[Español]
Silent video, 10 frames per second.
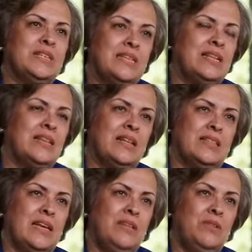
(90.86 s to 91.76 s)
ser
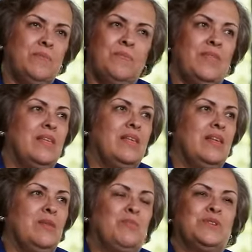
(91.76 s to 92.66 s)
tratado
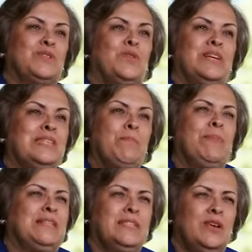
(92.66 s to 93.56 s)
pues con esa
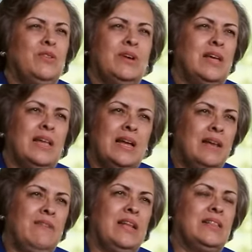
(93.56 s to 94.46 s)
pasión que da
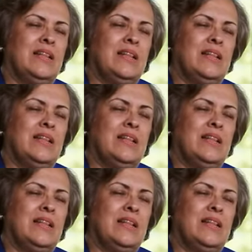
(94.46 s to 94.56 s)
Cleveland